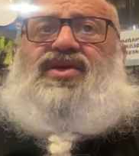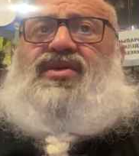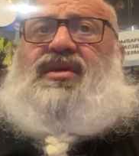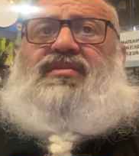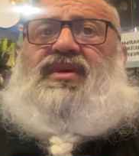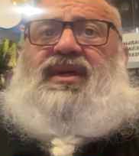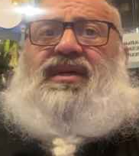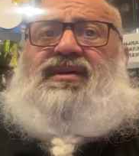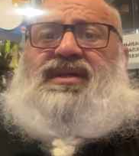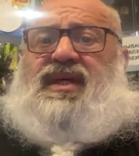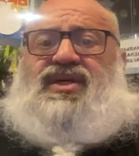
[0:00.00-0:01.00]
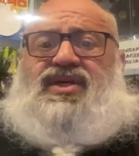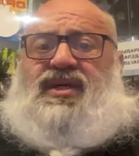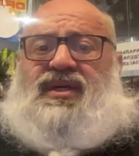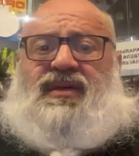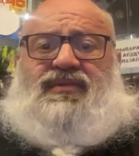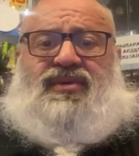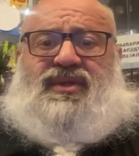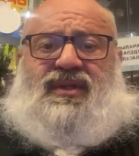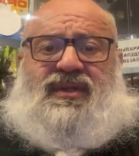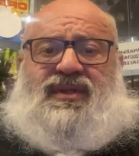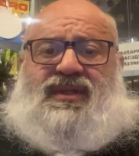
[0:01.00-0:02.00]
что-то было страшное. Я
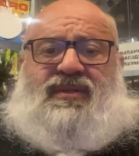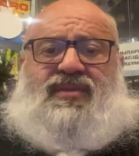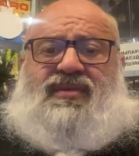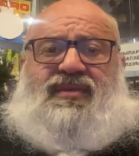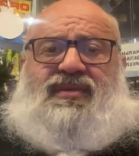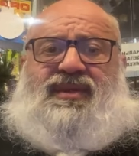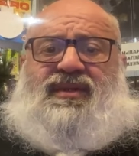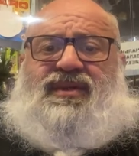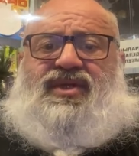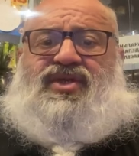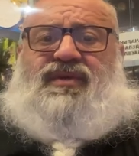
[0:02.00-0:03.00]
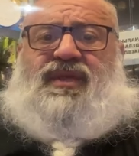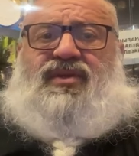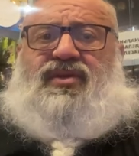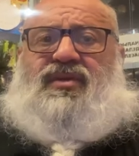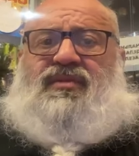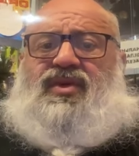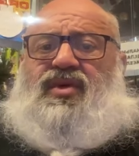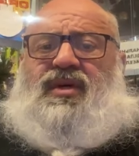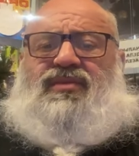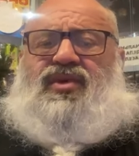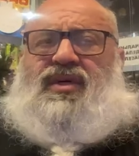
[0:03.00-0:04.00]
просто забыл, зашвырнул
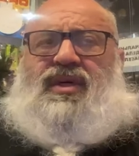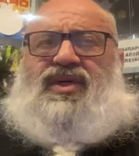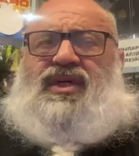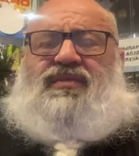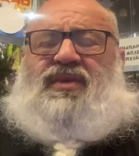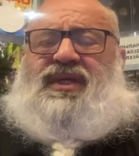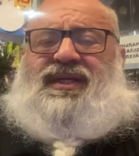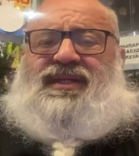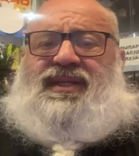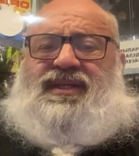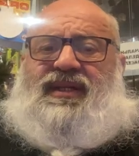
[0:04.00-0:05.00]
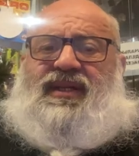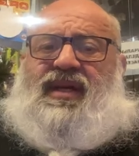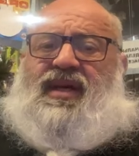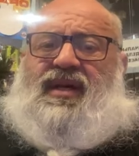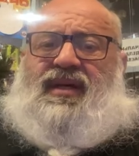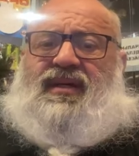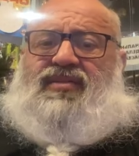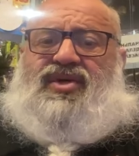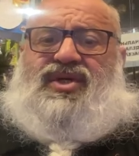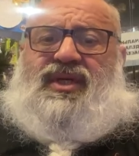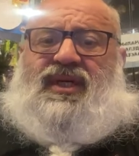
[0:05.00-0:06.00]
много-много лет 15 назад и
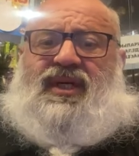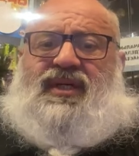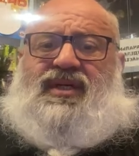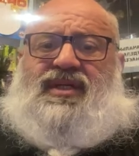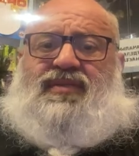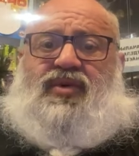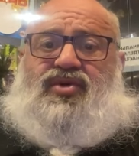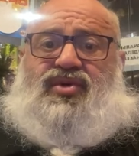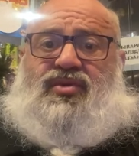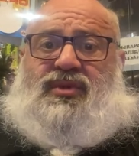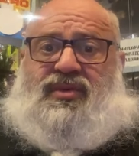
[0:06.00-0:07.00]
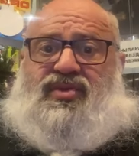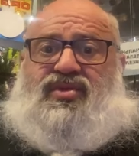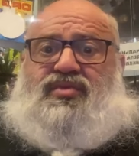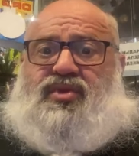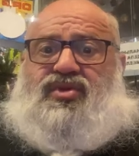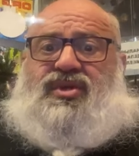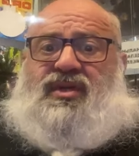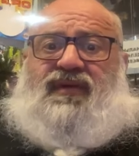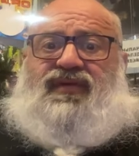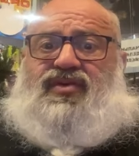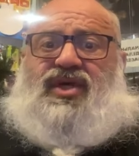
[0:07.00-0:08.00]
больше никогда не использую. Потому что ну, просто
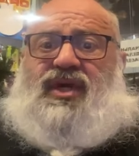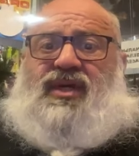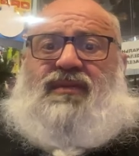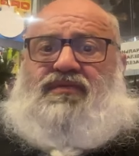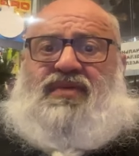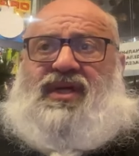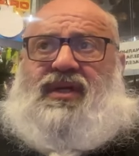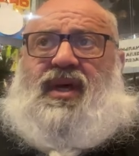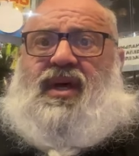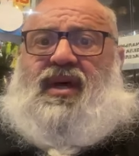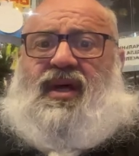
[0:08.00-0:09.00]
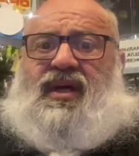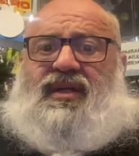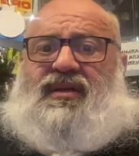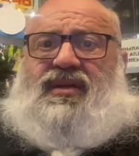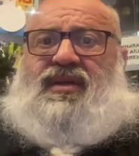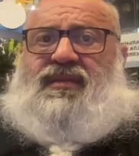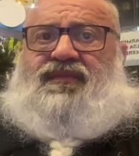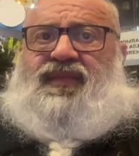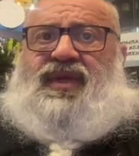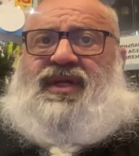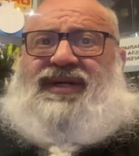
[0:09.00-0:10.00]
это внутри кипит. Это ты
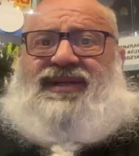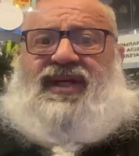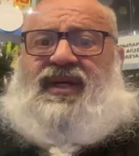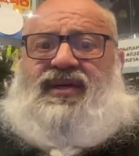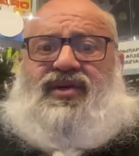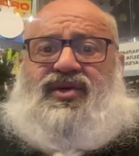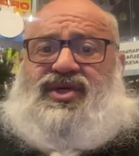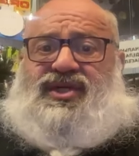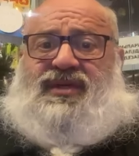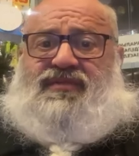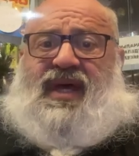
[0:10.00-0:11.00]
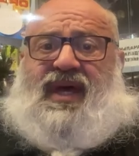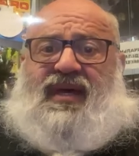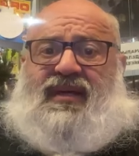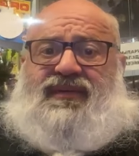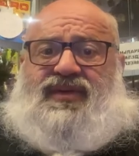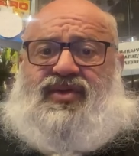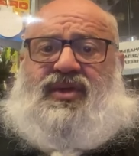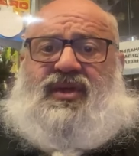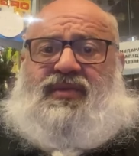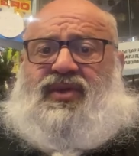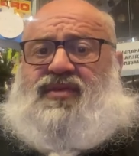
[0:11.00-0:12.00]
не контролируешь себя. И все
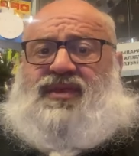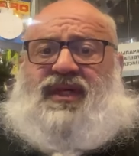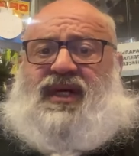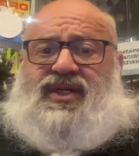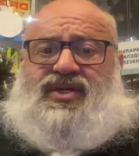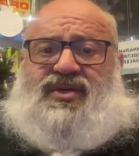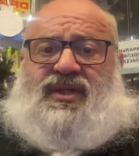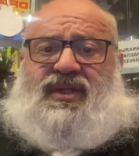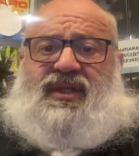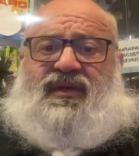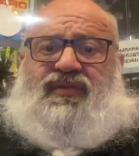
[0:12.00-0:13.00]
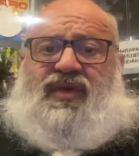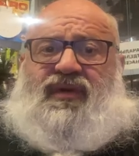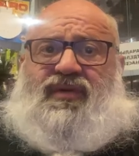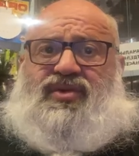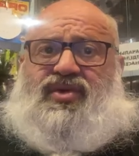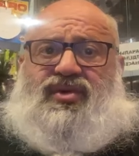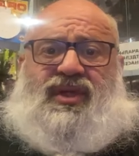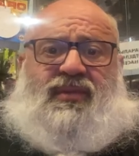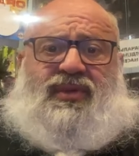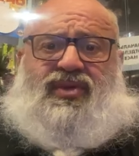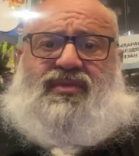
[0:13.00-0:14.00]
это потом заканчивается где-то в мировом суде.
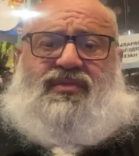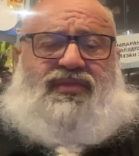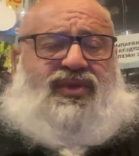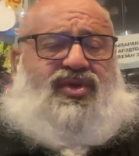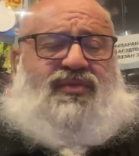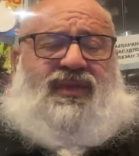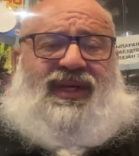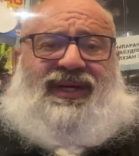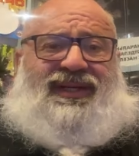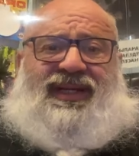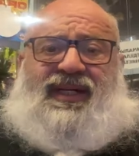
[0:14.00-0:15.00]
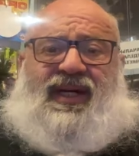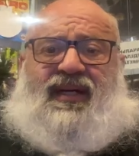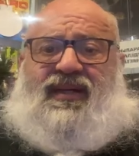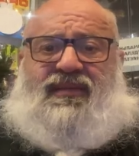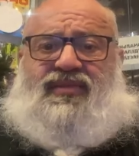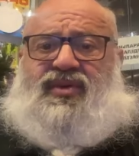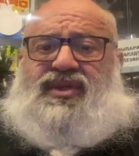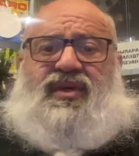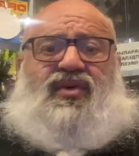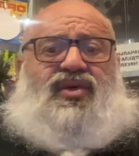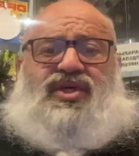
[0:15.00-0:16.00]
Потом, причем неоднократно
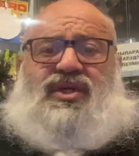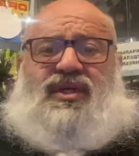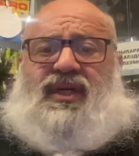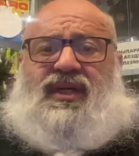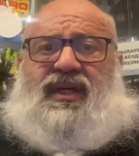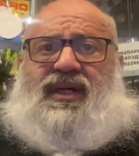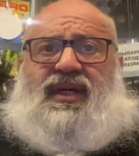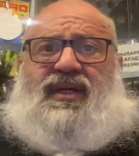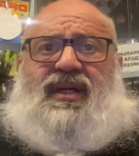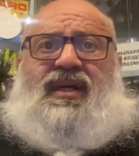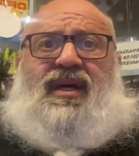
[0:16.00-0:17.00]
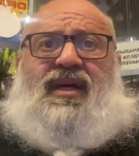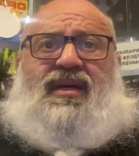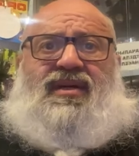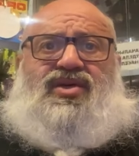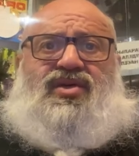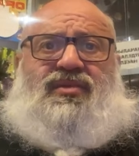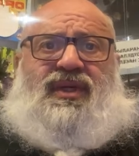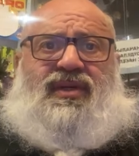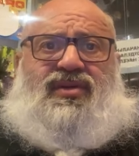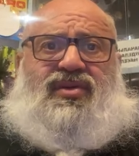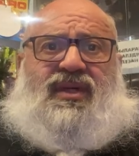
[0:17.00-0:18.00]
просто очень неоднократно. Хорошо, у
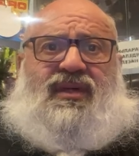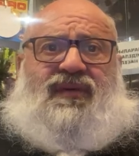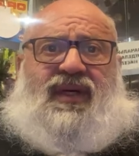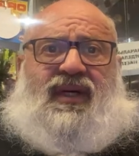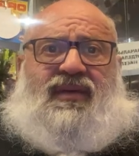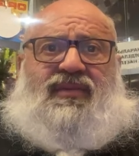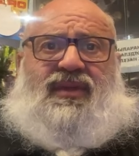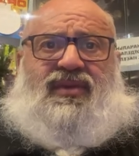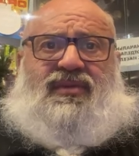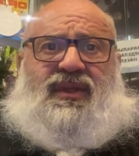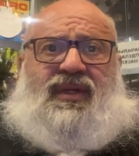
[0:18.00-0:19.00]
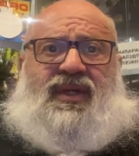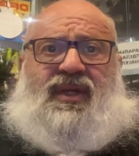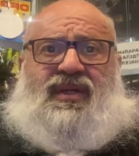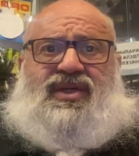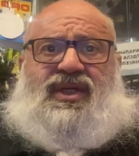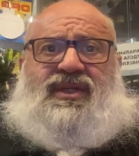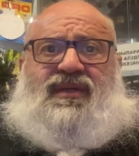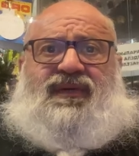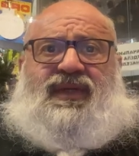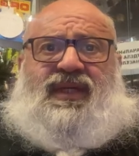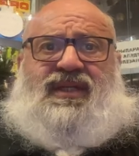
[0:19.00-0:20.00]
меня друг-адвокат был, он меня часто
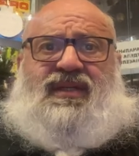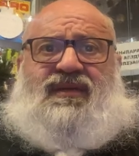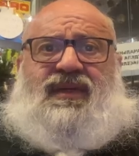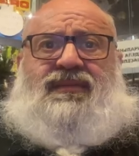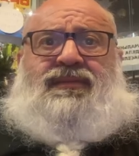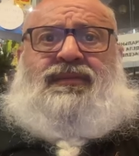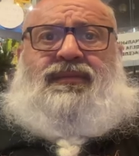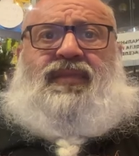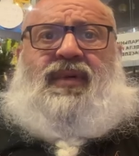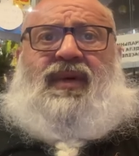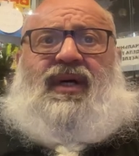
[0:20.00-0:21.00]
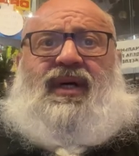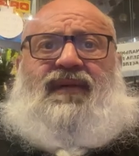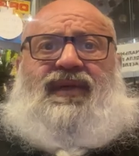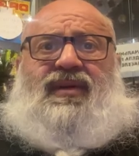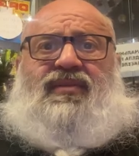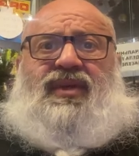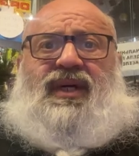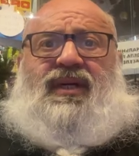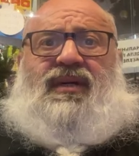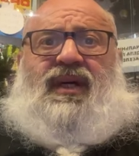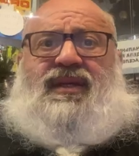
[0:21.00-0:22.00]
вытаскивал, помогал в этом
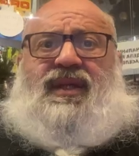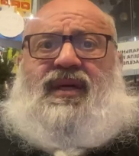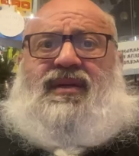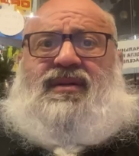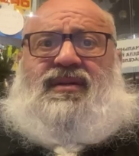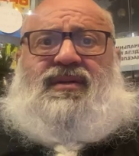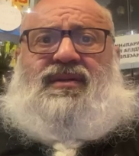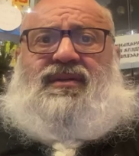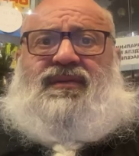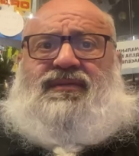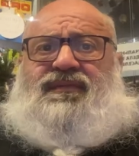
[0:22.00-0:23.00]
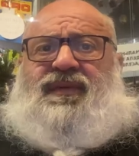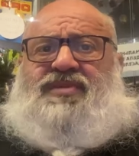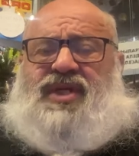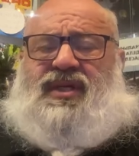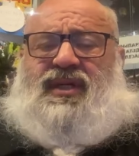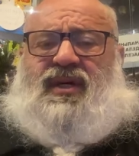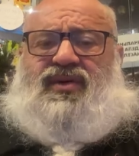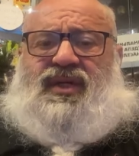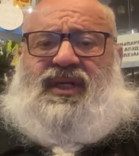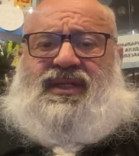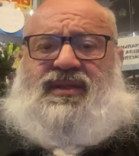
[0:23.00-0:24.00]
плане. А так э, вообще
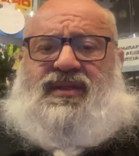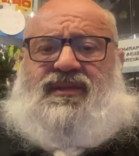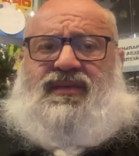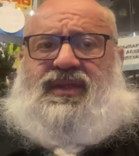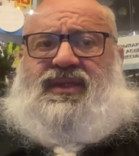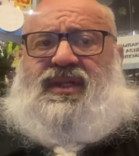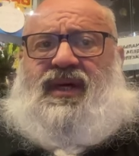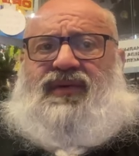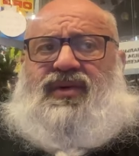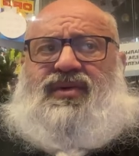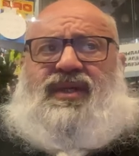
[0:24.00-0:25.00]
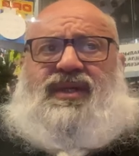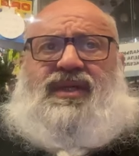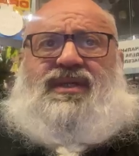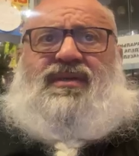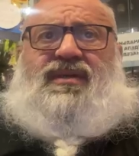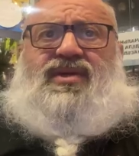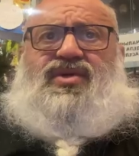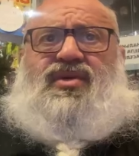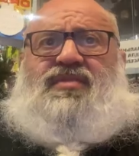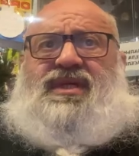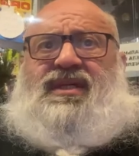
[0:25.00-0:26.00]
никакой разницы. Вот ставлю, единственное,
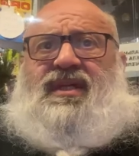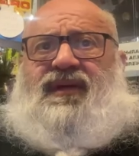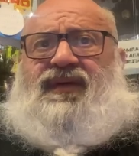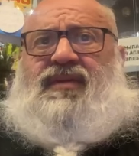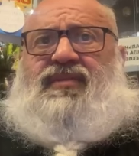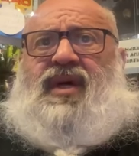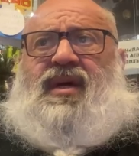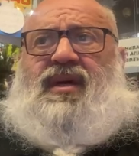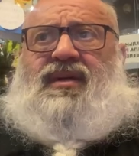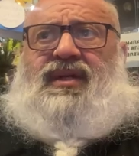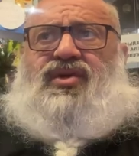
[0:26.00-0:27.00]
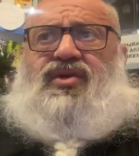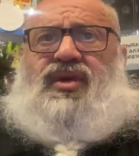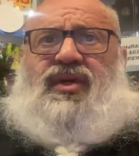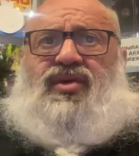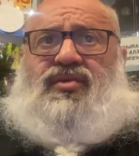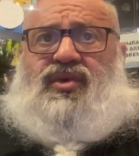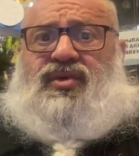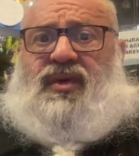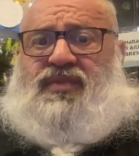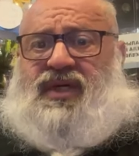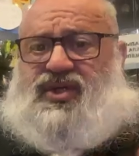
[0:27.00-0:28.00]
что по силовым, и то, я думаю,
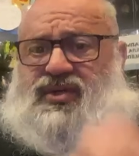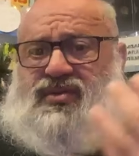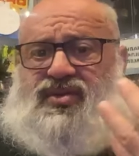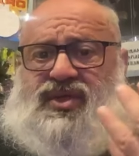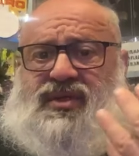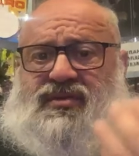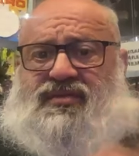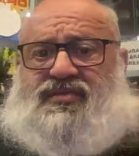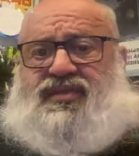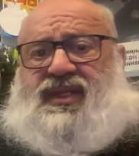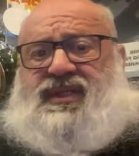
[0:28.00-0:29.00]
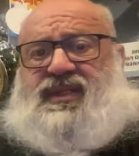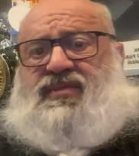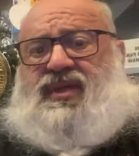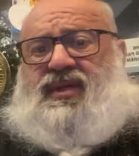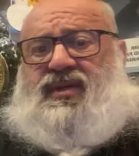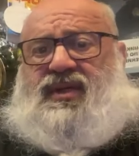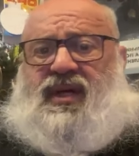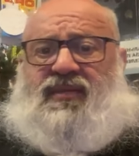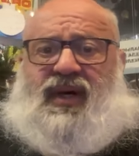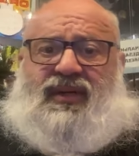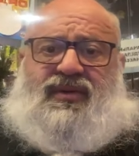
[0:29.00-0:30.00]
опять же, тут же плацебо дает
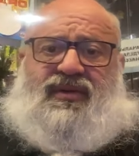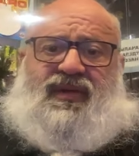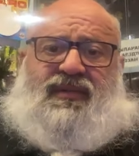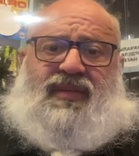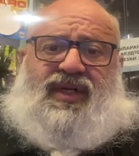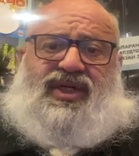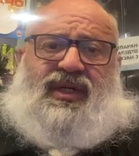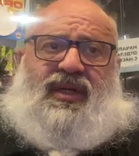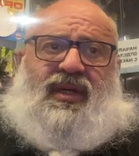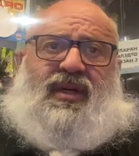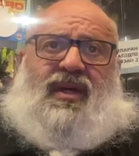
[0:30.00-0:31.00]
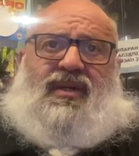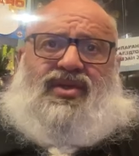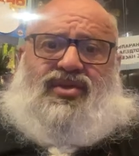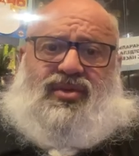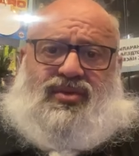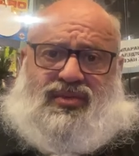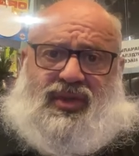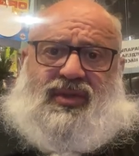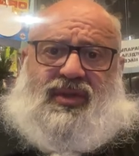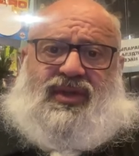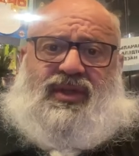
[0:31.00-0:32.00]
команду твоей башке, что
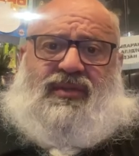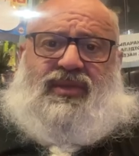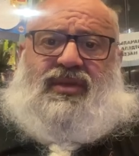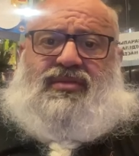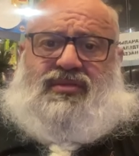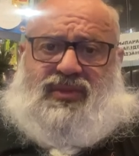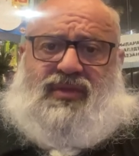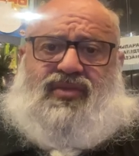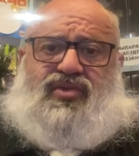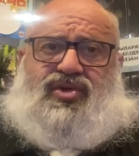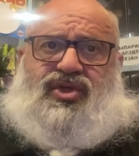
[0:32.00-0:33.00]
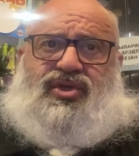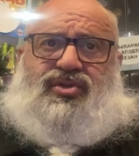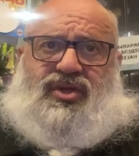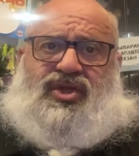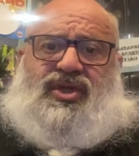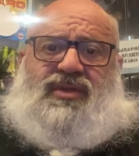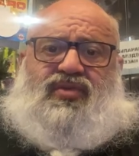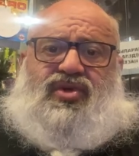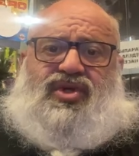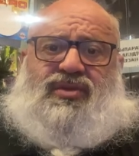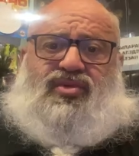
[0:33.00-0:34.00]
ты на химии, ты можешь, ты сейчас
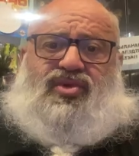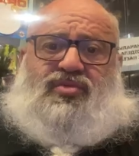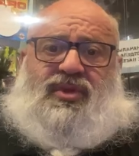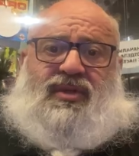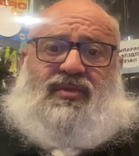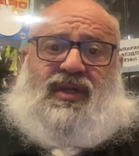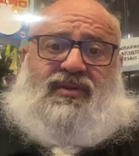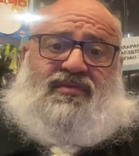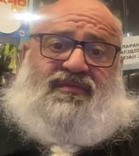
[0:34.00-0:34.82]
больше будешь поднимать.